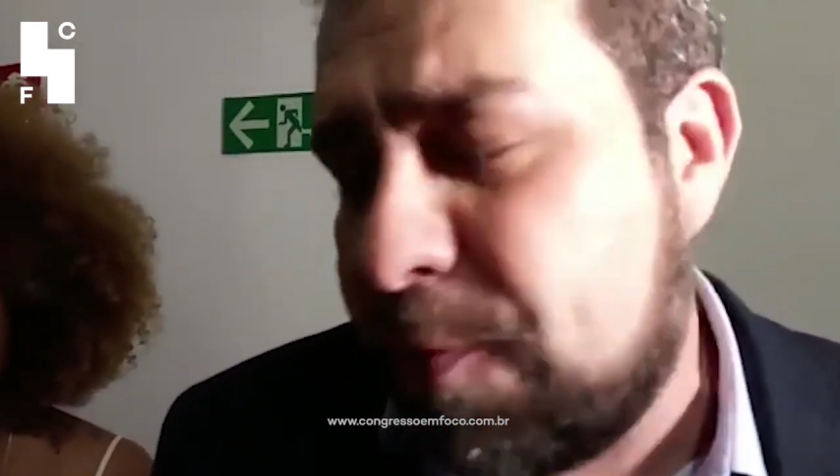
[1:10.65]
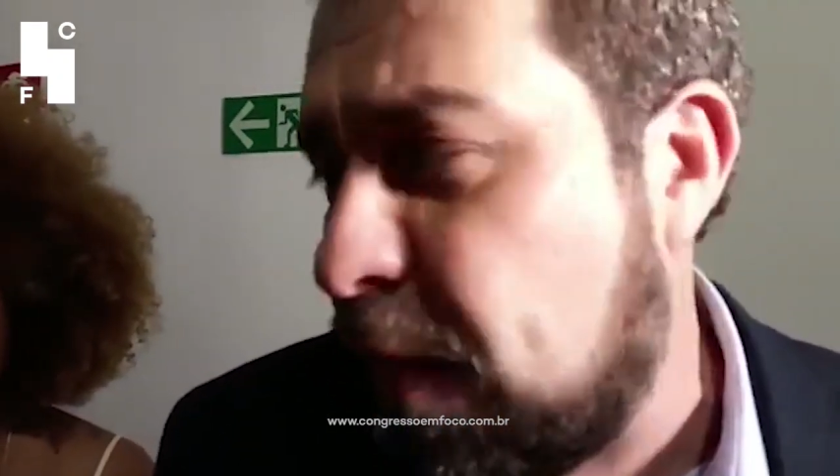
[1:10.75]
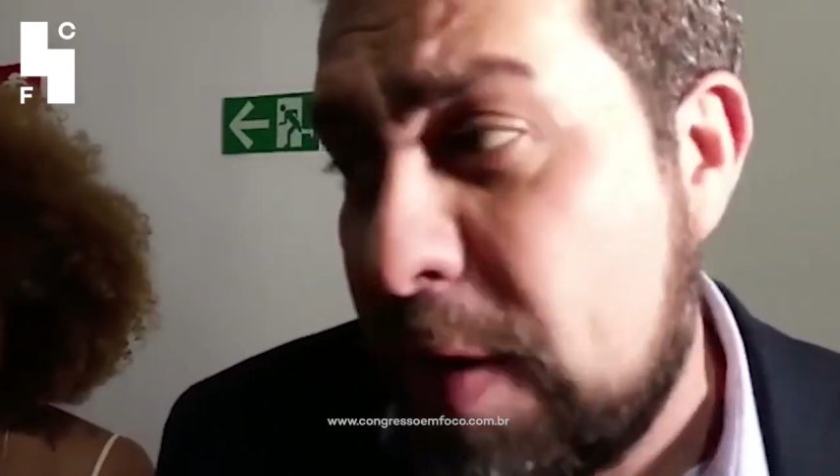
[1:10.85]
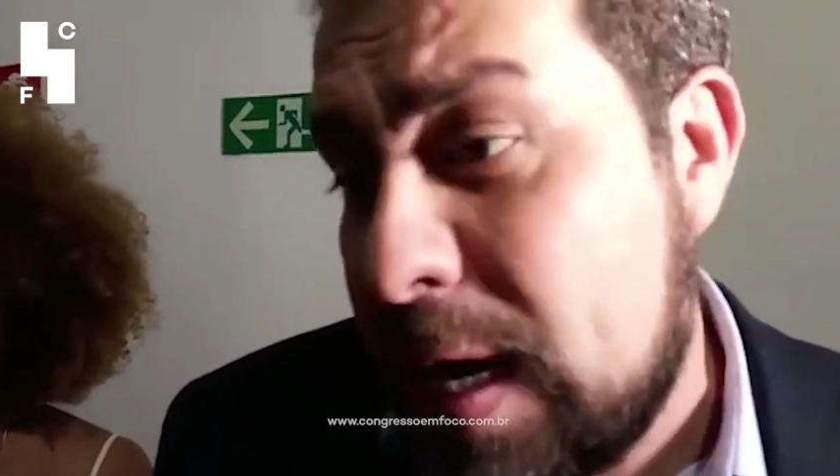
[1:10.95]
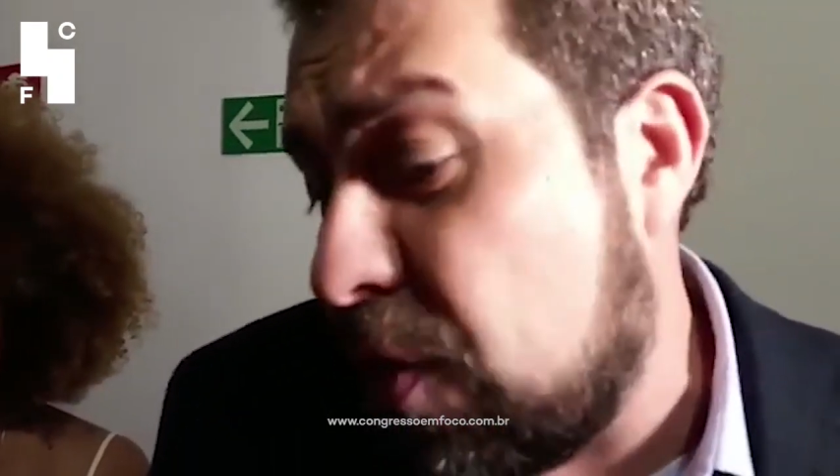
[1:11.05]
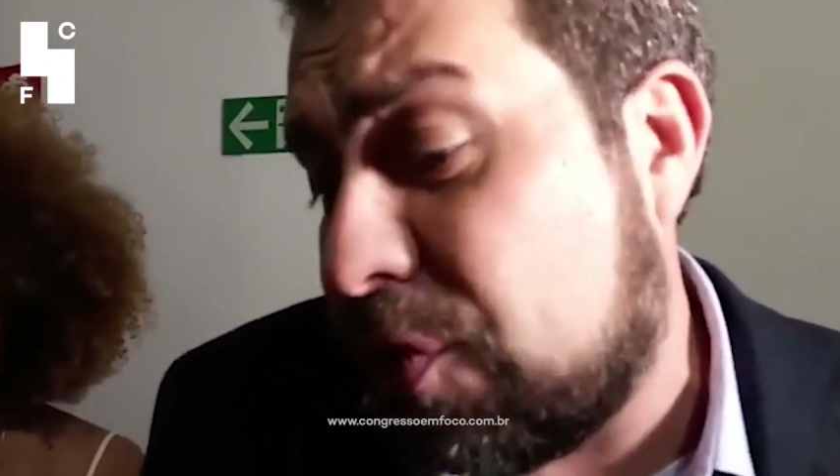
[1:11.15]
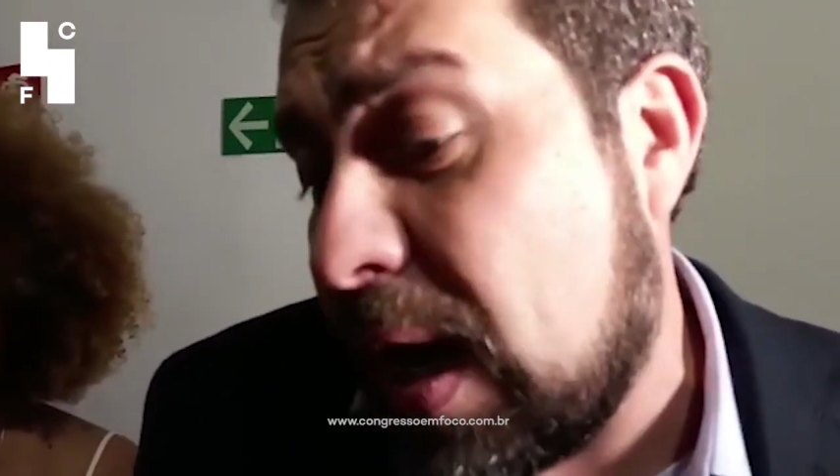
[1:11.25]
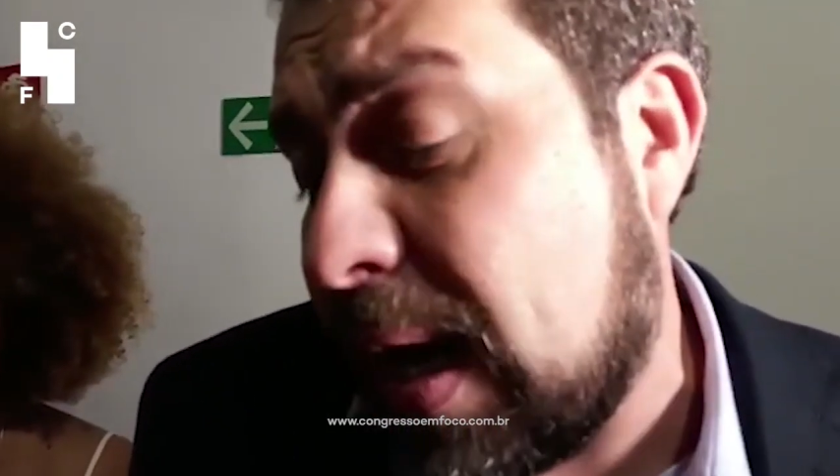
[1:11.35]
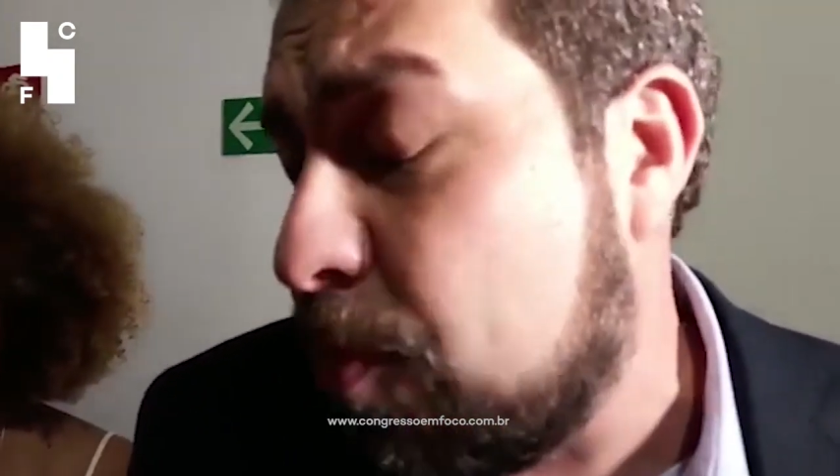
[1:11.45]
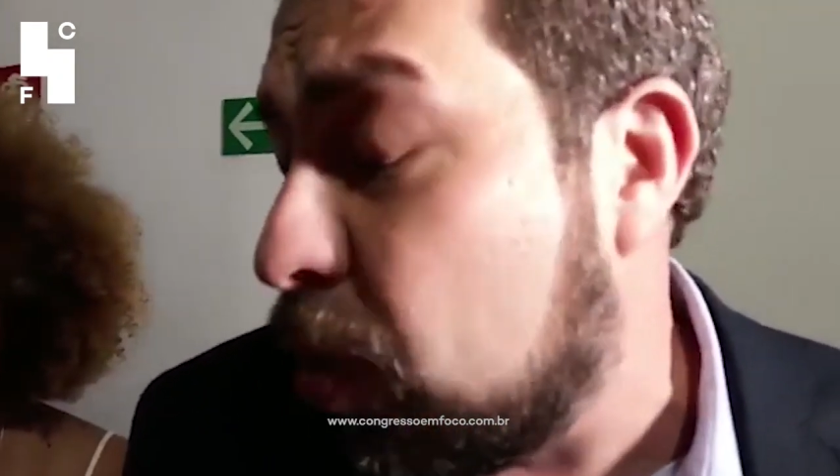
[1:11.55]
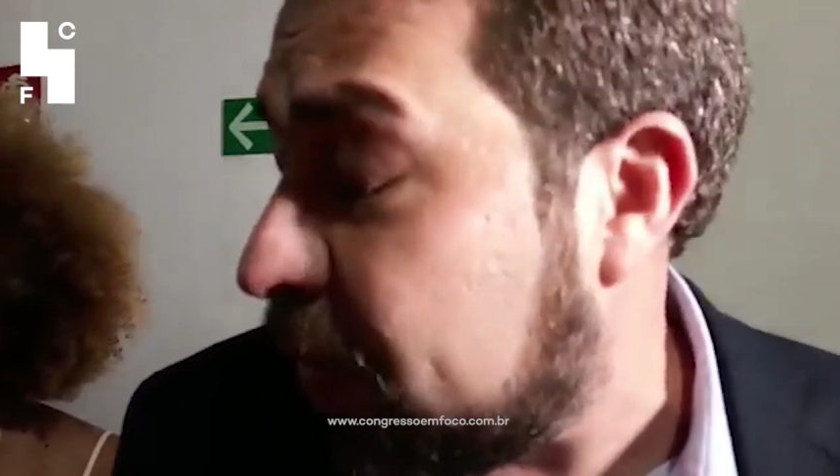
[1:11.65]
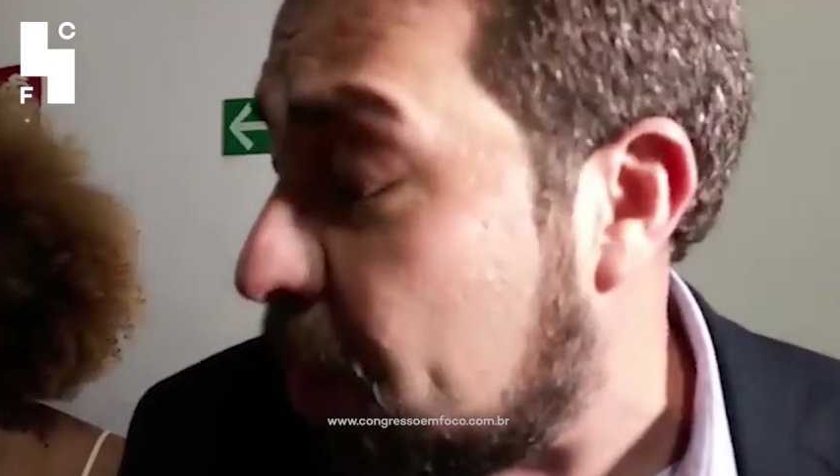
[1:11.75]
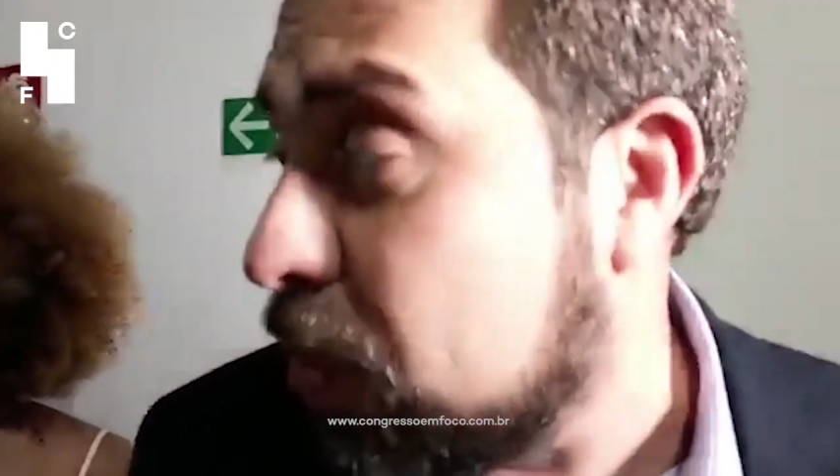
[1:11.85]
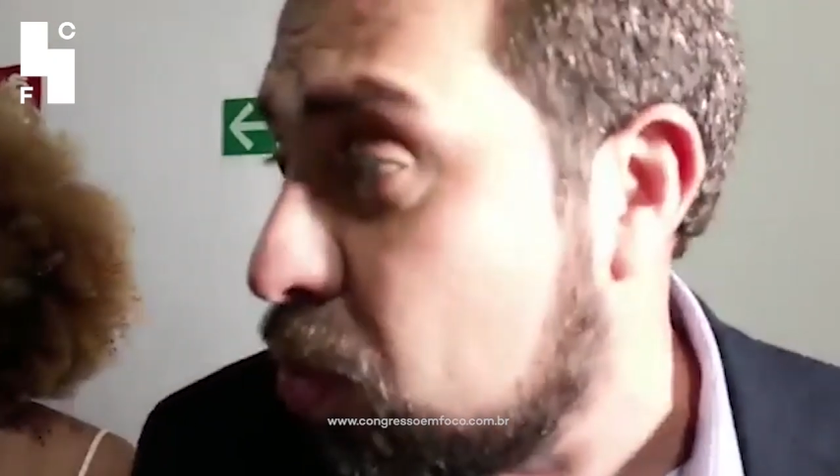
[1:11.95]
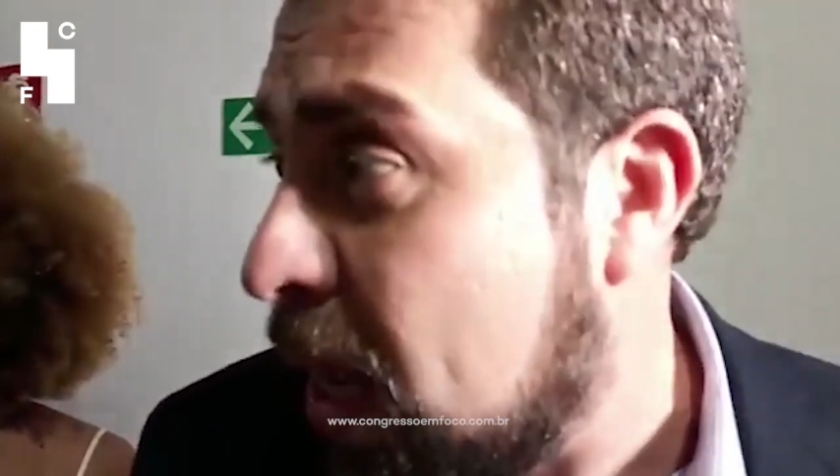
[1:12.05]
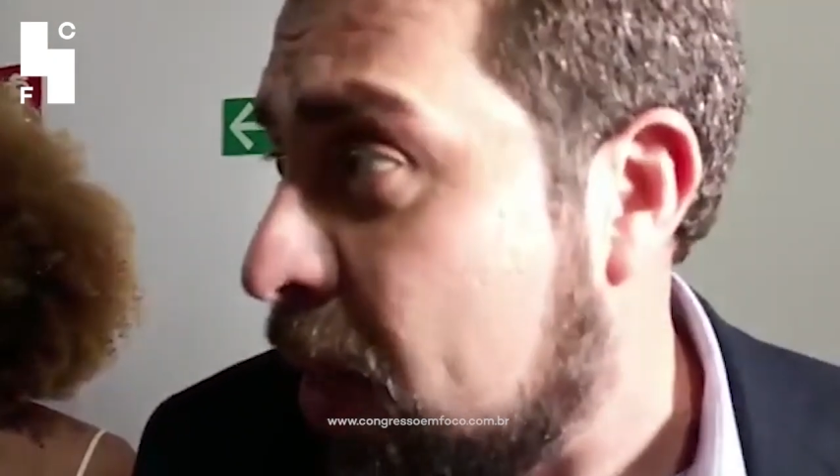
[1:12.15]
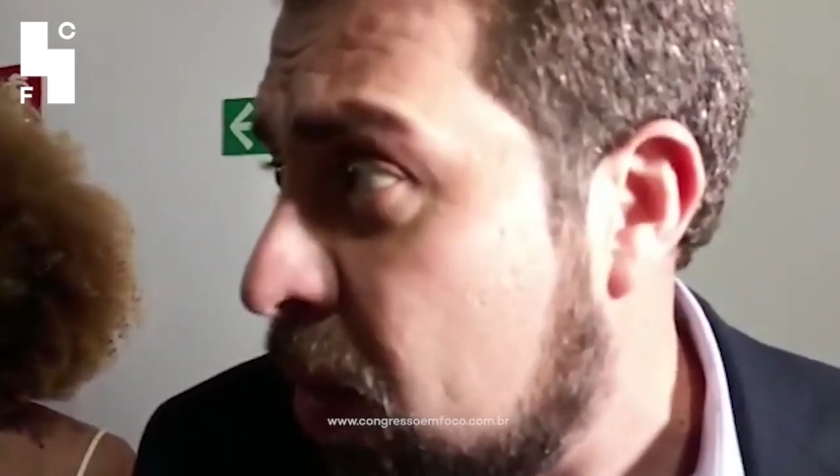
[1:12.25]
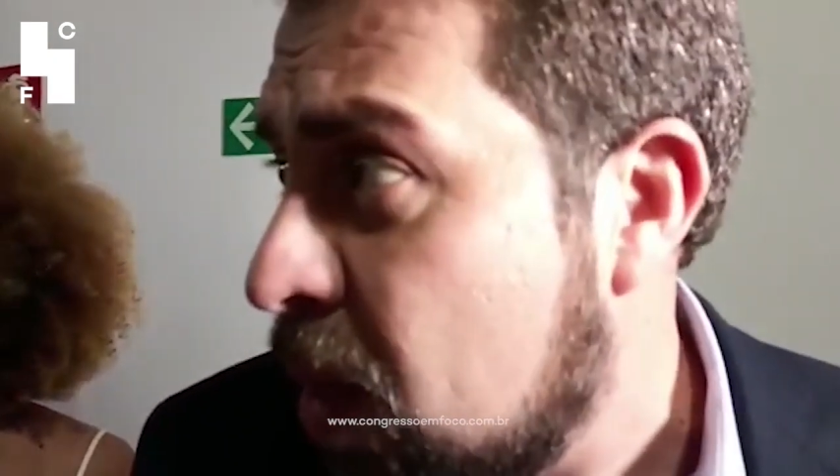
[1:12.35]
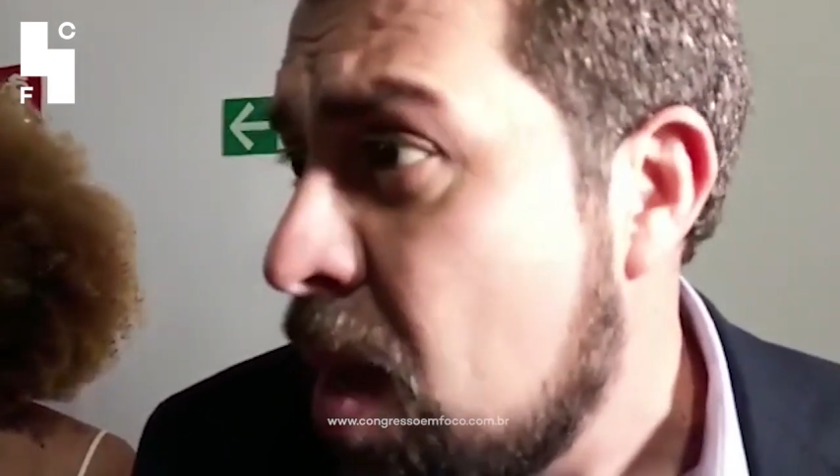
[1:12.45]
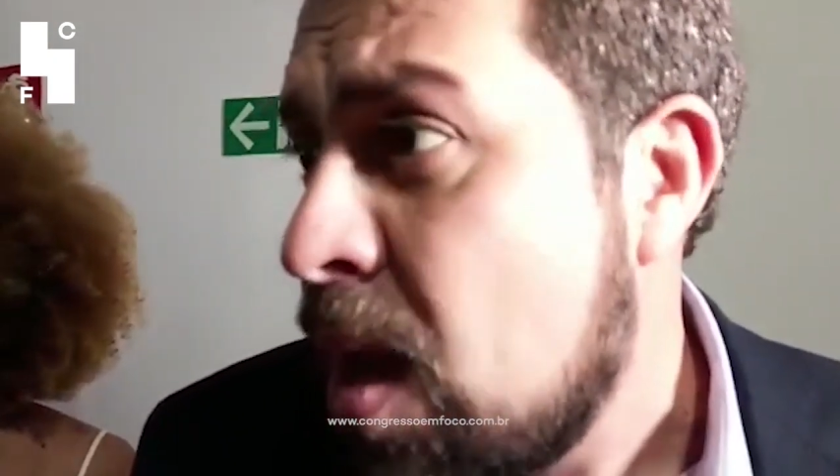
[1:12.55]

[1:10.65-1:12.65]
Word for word: fevereiro já acaba o orçamento do ano.